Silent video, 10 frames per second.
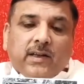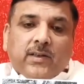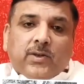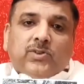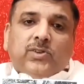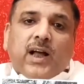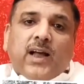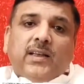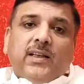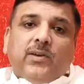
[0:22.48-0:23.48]

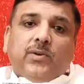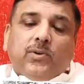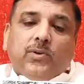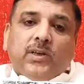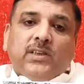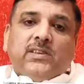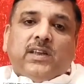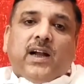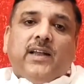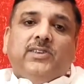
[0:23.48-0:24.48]
हिंदुस्तान के लोगों की
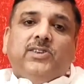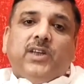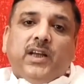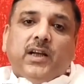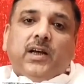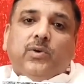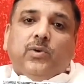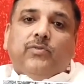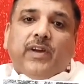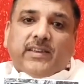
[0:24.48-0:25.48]
साढ़े छह करोड़
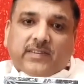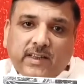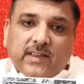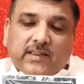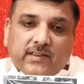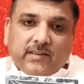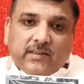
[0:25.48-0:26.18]
वैक्सीन